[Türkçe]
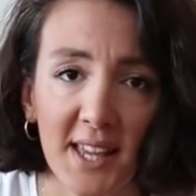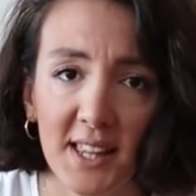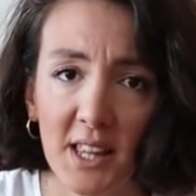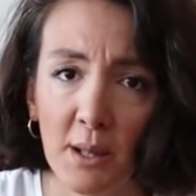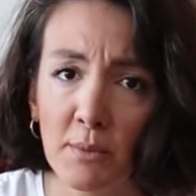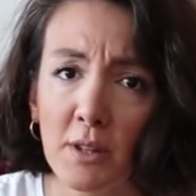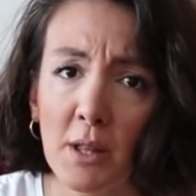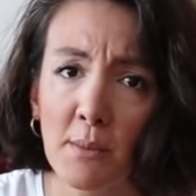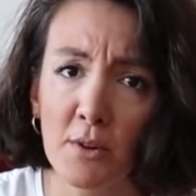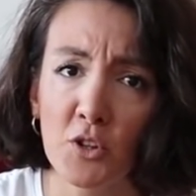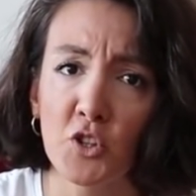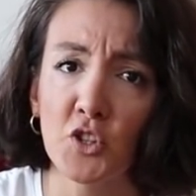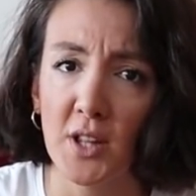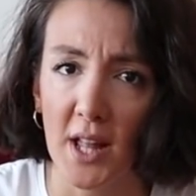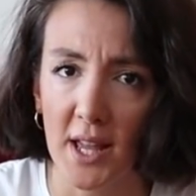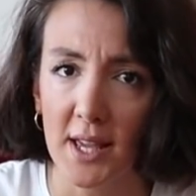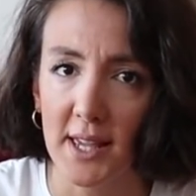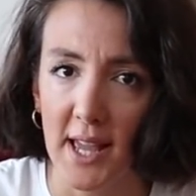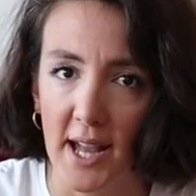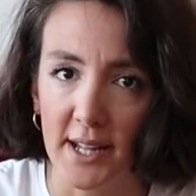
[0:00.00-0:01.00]
Kitabın amacı
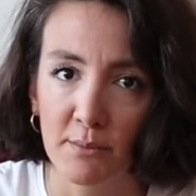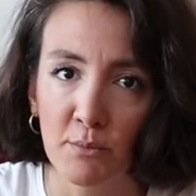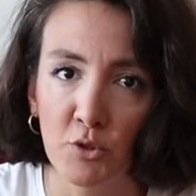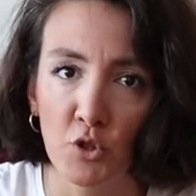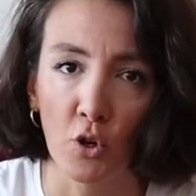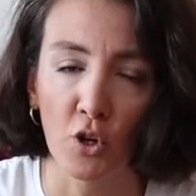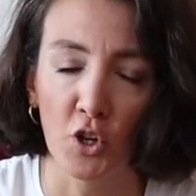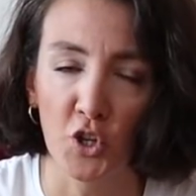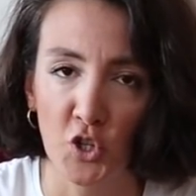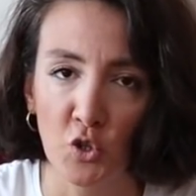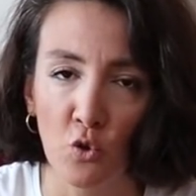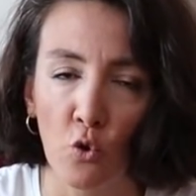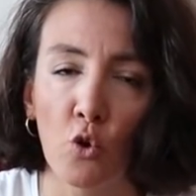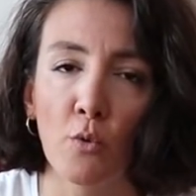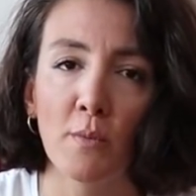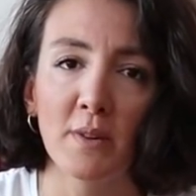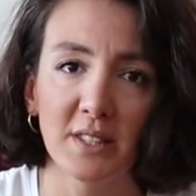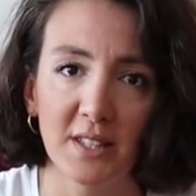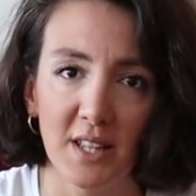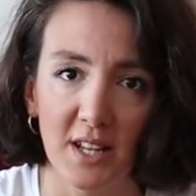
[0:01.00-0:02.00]
ne? Yani birçok kişinin
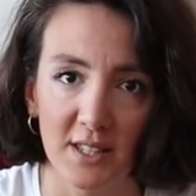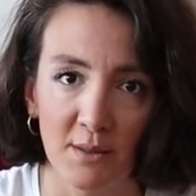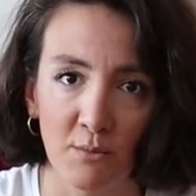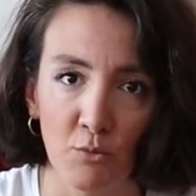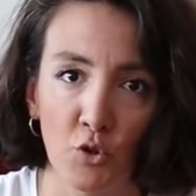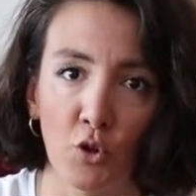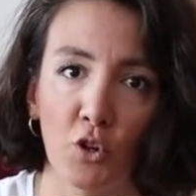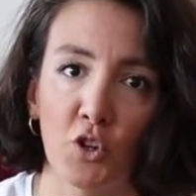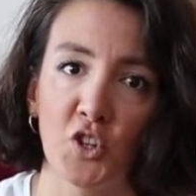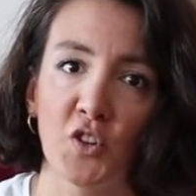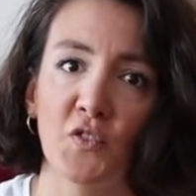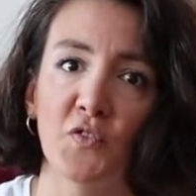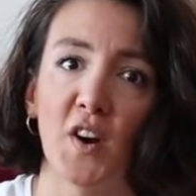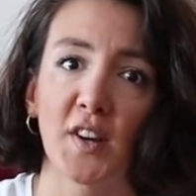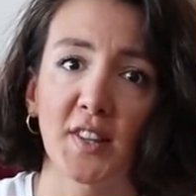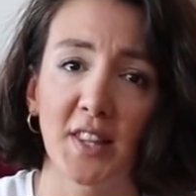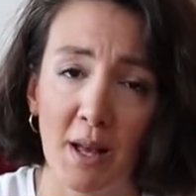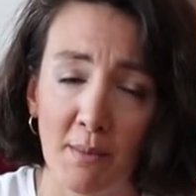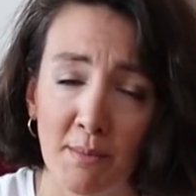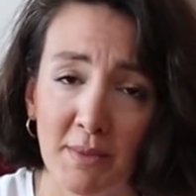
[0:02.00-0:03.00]
okuması lazım, birçok kişinin
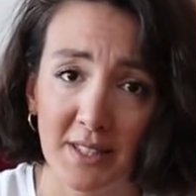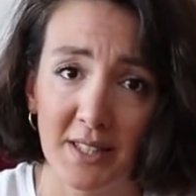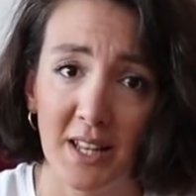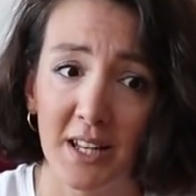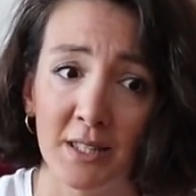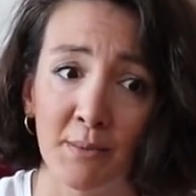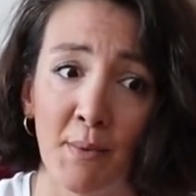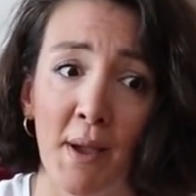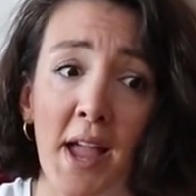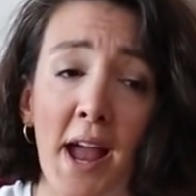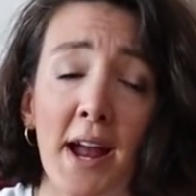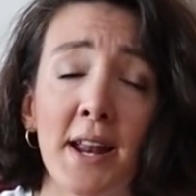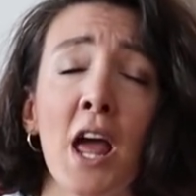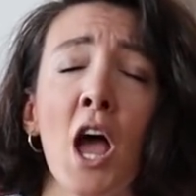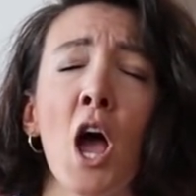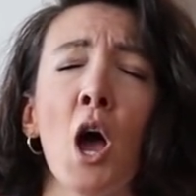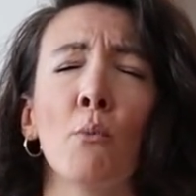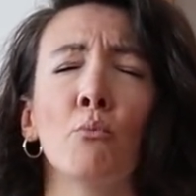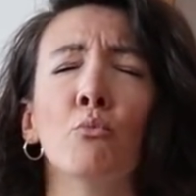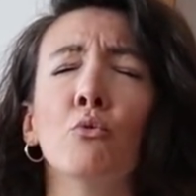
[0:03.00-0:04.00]
faydalanması lazım. Eğer
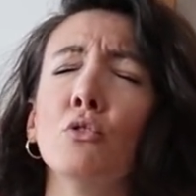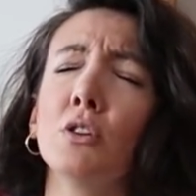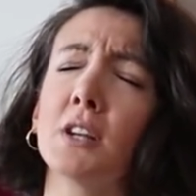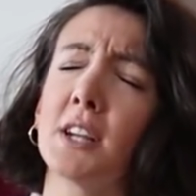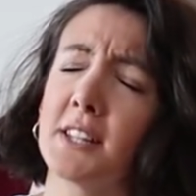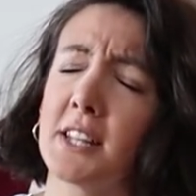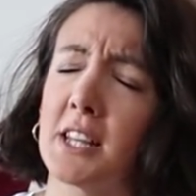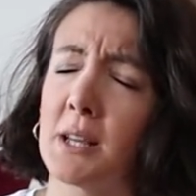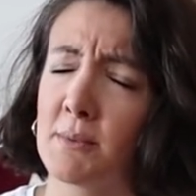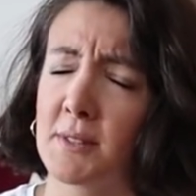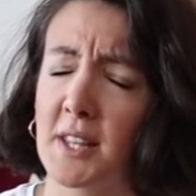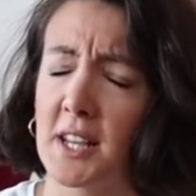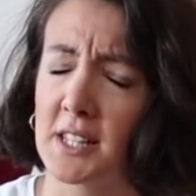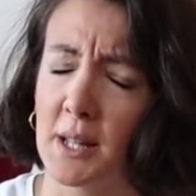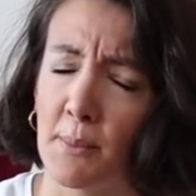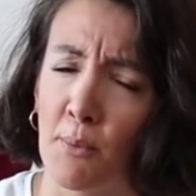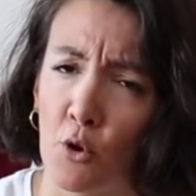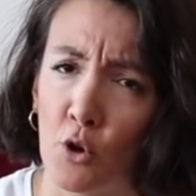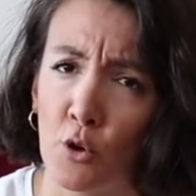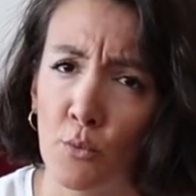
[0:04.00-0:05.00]
bu ülkede kimse
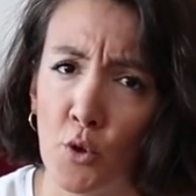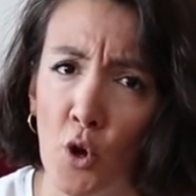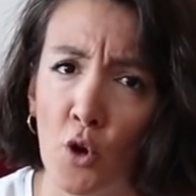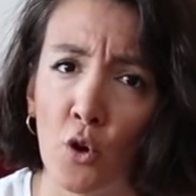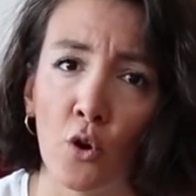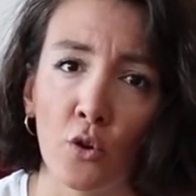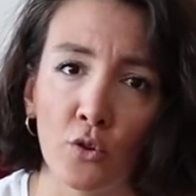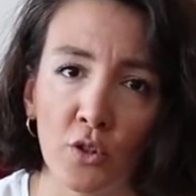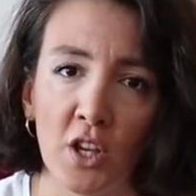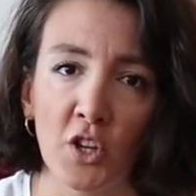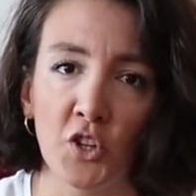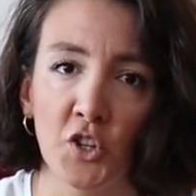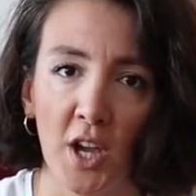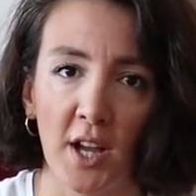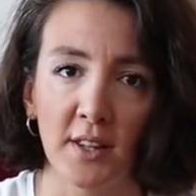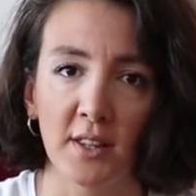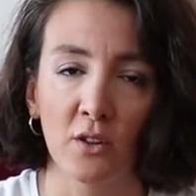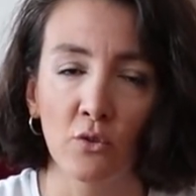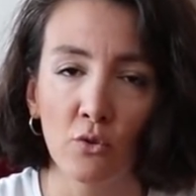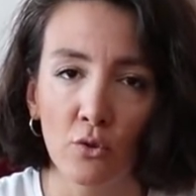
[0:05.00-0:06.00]
kitap okumuyor diye
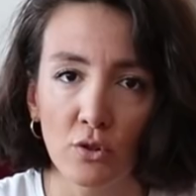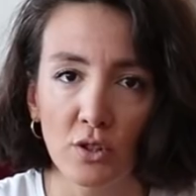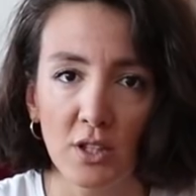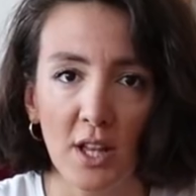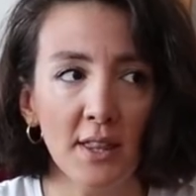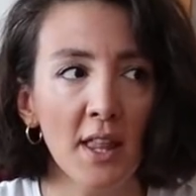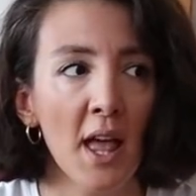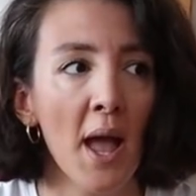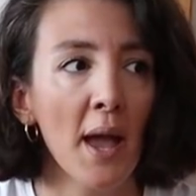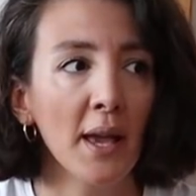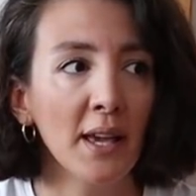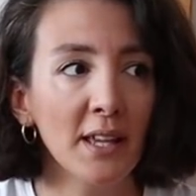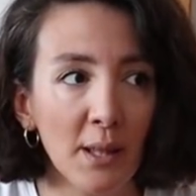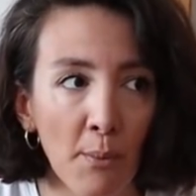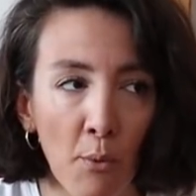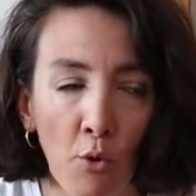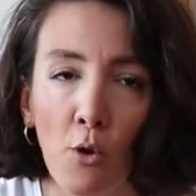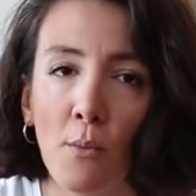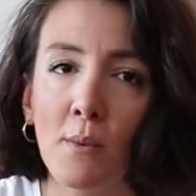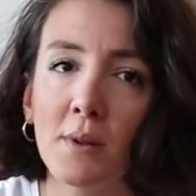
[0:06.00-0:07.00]
şikayet ediyorsan
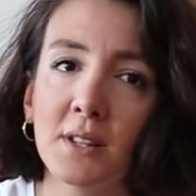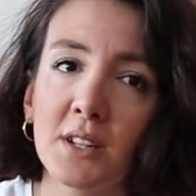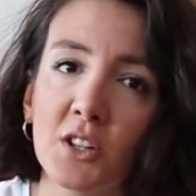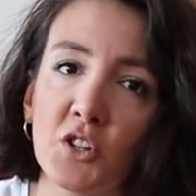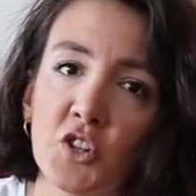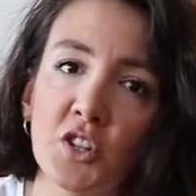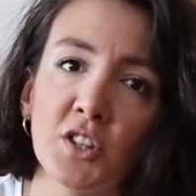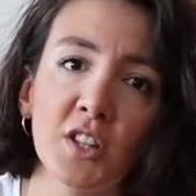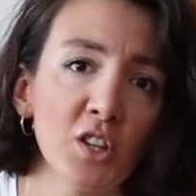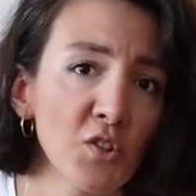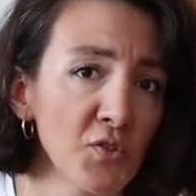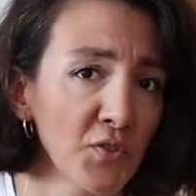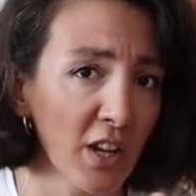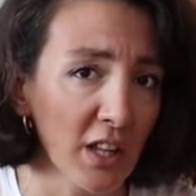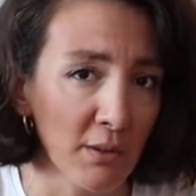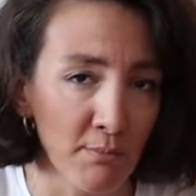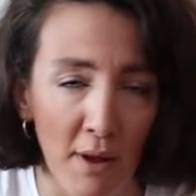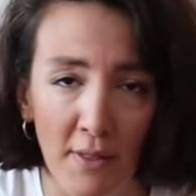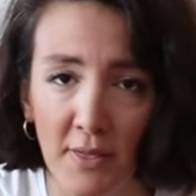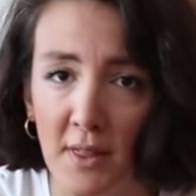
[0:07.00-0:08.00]
kitap okumaları için teşvik
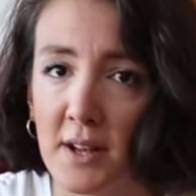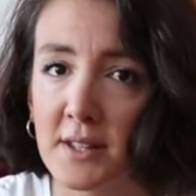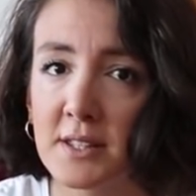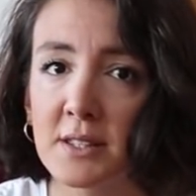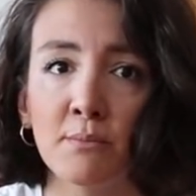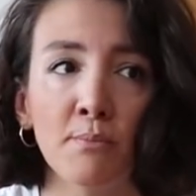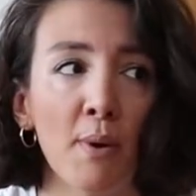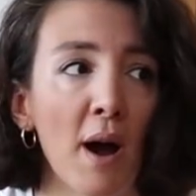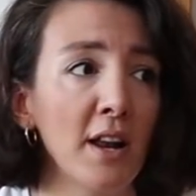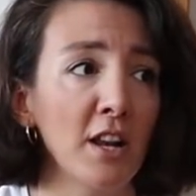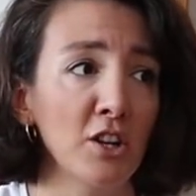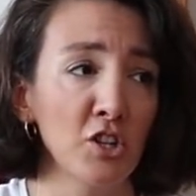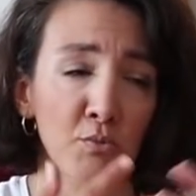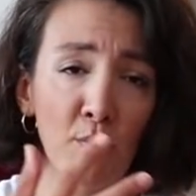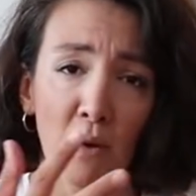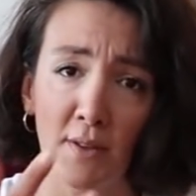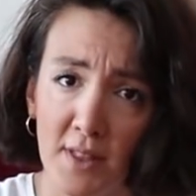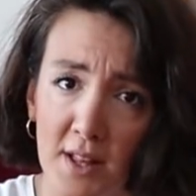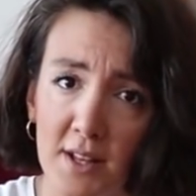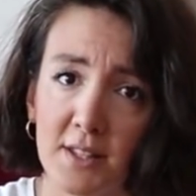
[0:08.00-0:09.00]
etmen lazım,
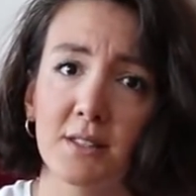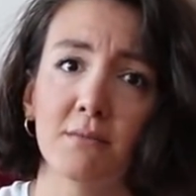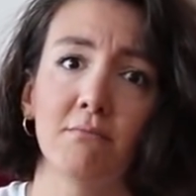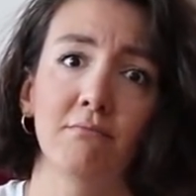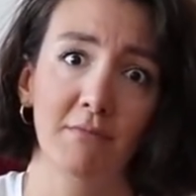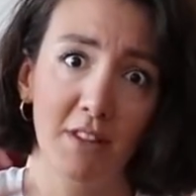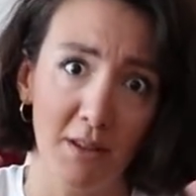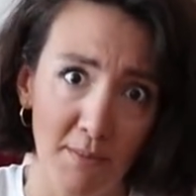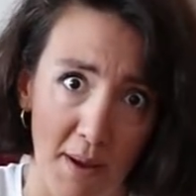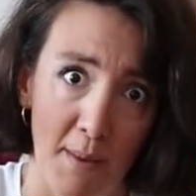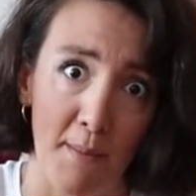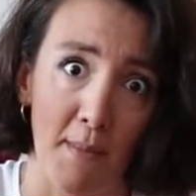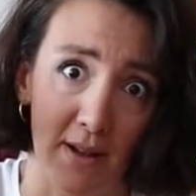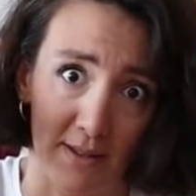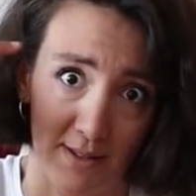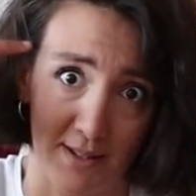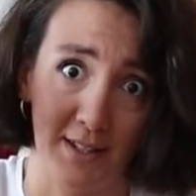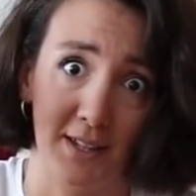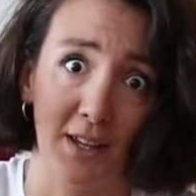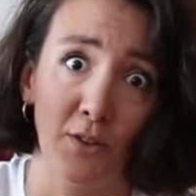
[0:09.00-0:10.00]
paylaşman lazım değil mi?
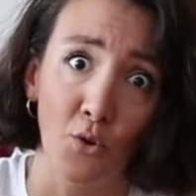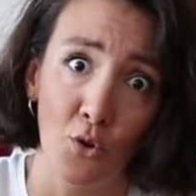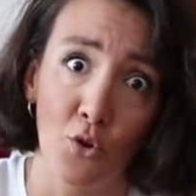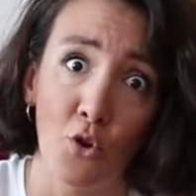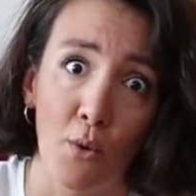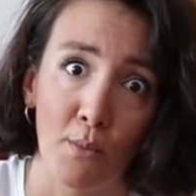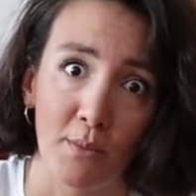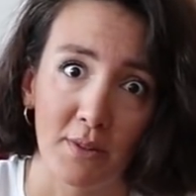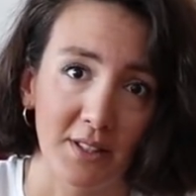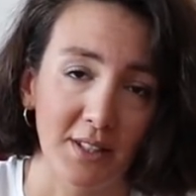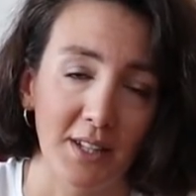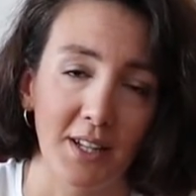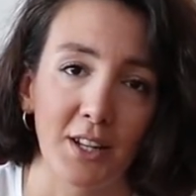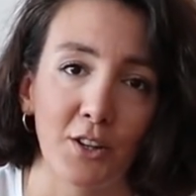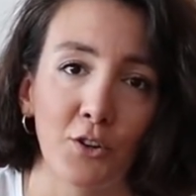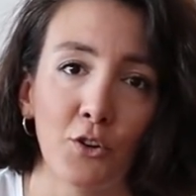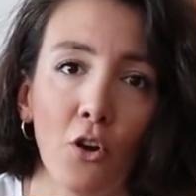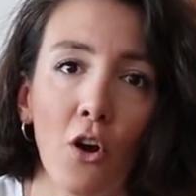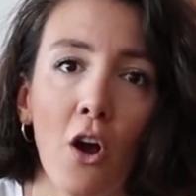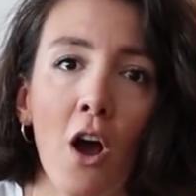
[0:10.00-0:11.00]
Mantıken öyle olması
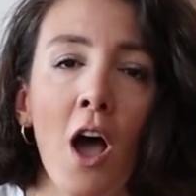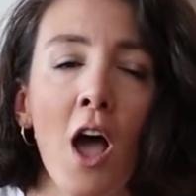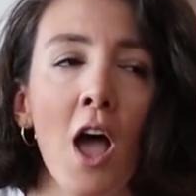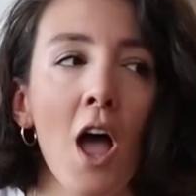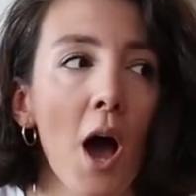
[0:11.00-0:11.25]
gerekiyor.